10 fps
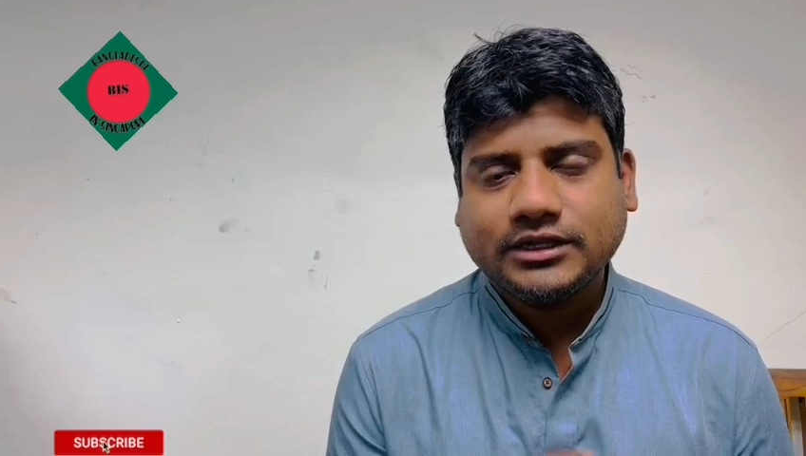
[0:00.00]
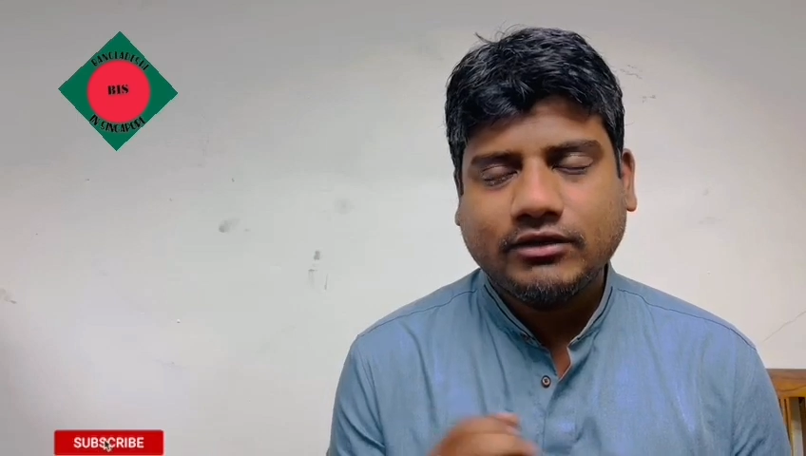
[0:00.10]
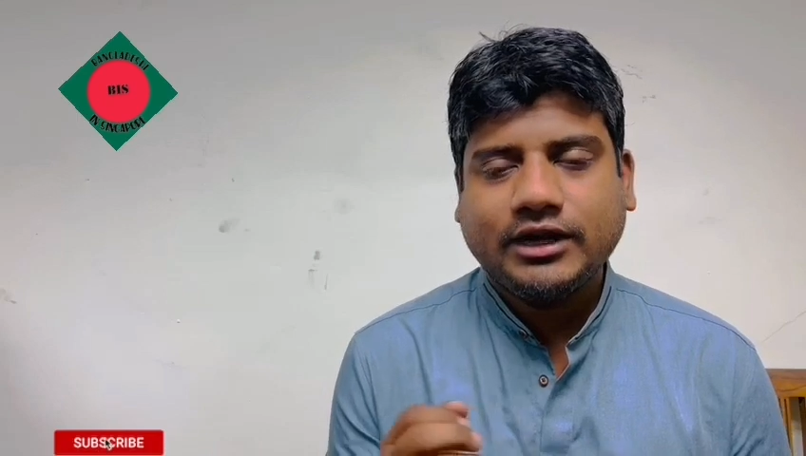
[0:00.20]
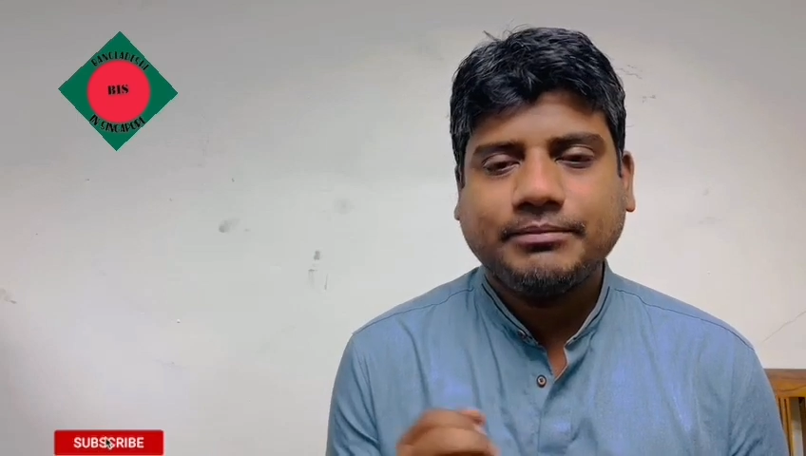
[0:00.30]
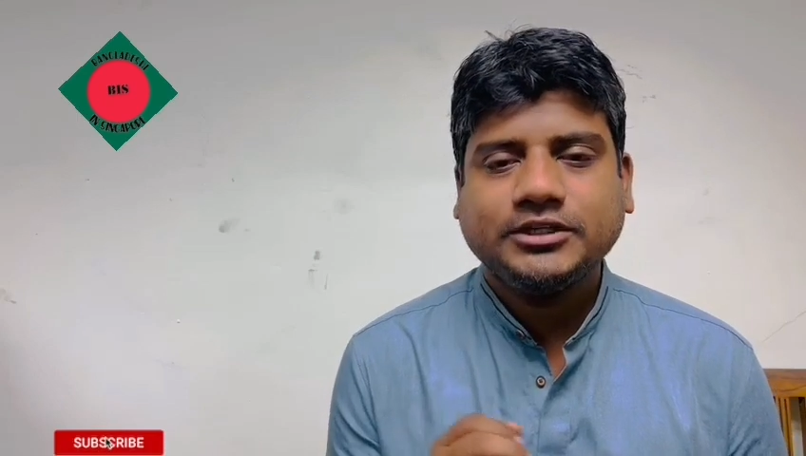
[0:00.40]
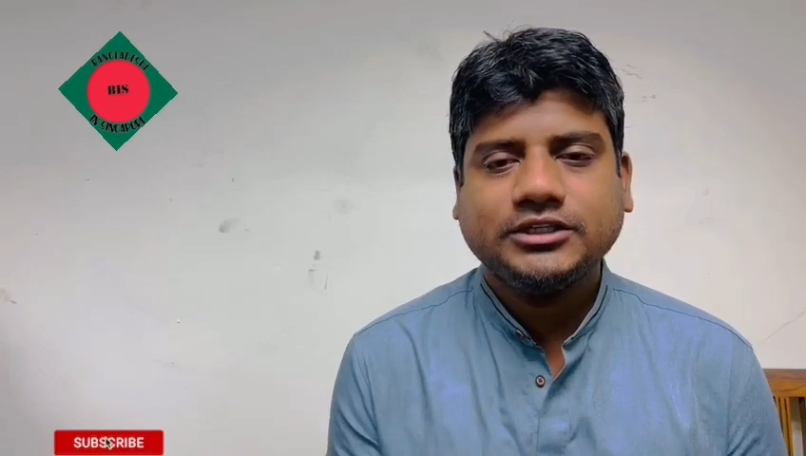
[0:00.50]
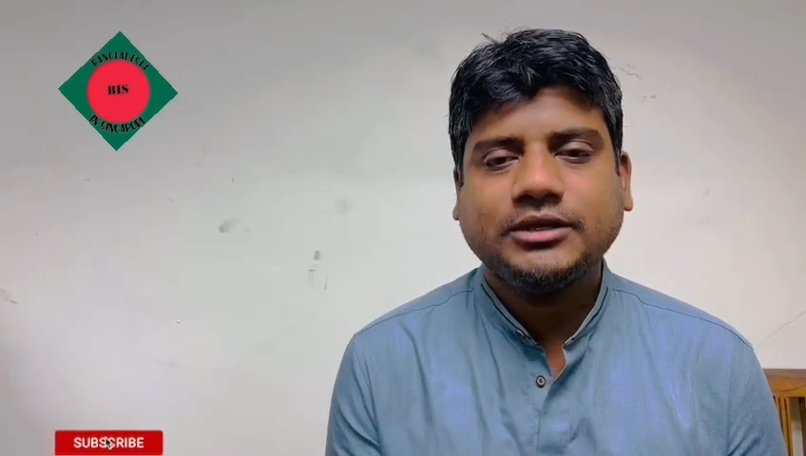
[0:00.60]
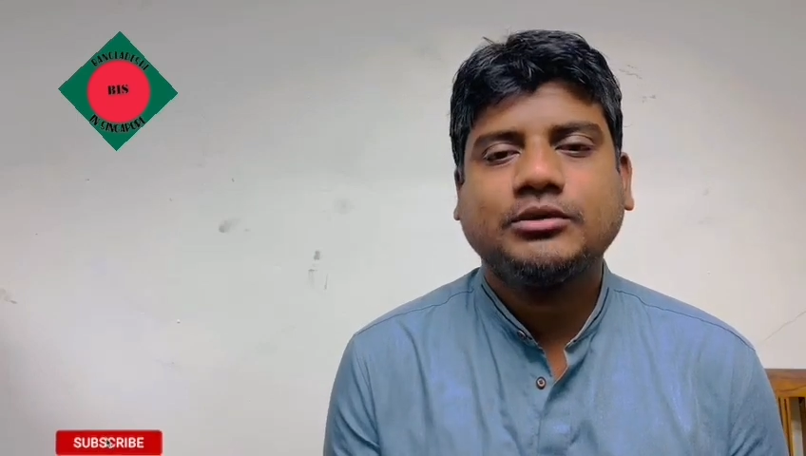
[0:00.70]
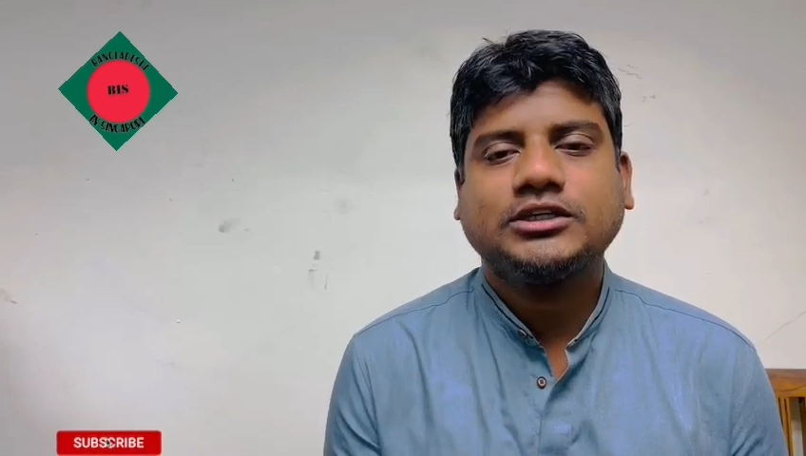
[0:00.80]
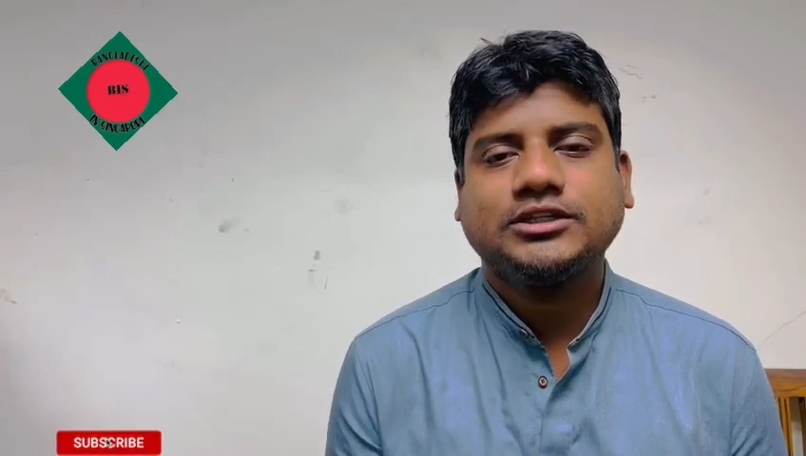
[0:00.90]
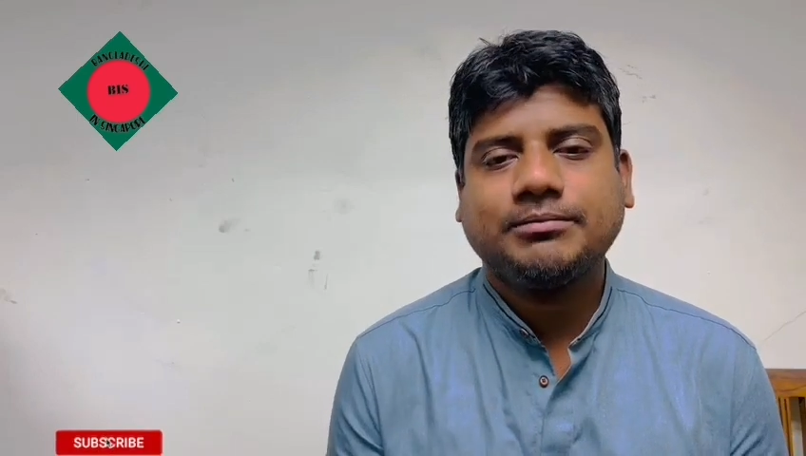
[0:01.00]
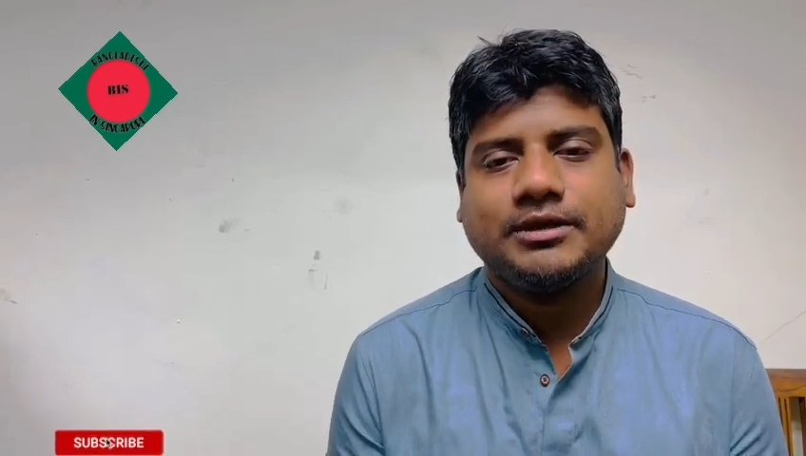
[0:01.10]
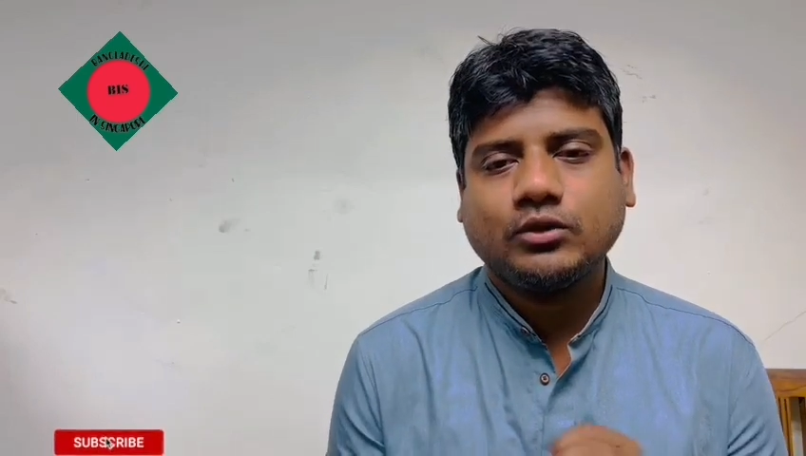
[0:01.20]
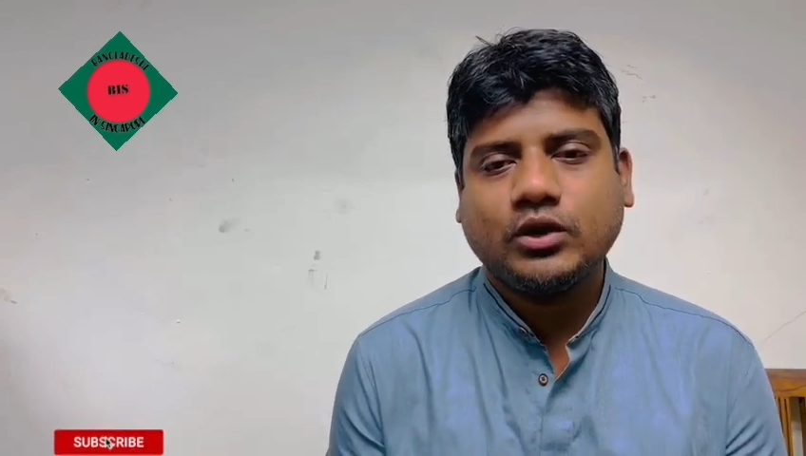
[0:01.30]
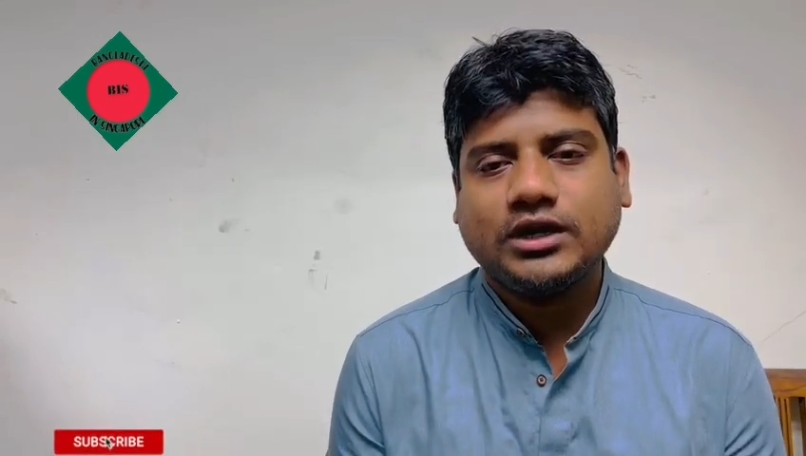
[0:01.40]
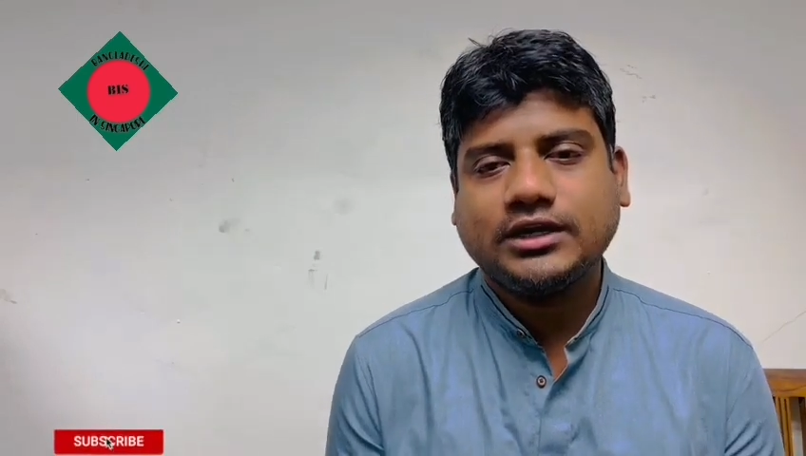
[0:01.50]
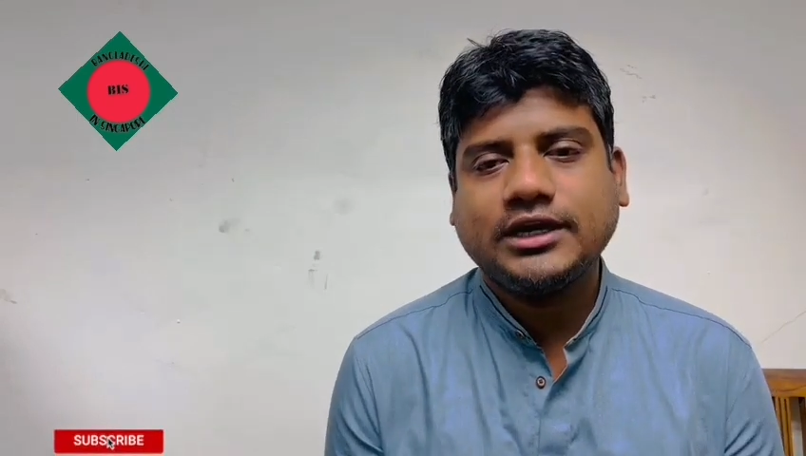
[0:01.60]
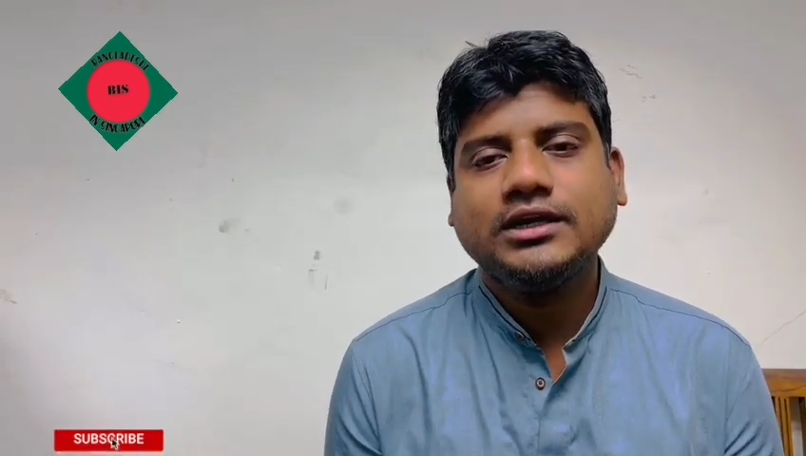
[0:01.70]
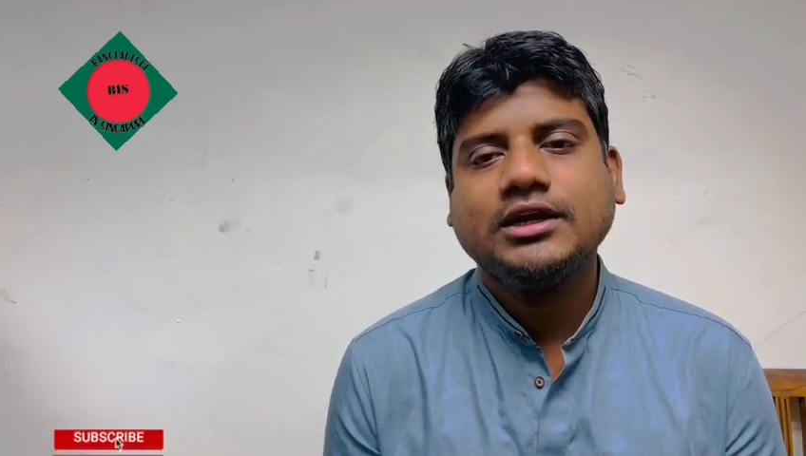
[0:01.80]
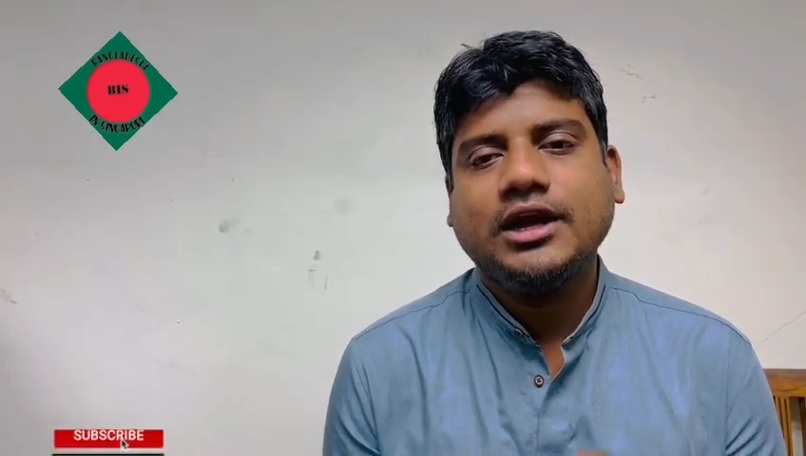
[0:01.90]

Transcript: তাহলে আপনি সিঙ্গাপুরে আসতে আপনার কোয়ারেন্টাইন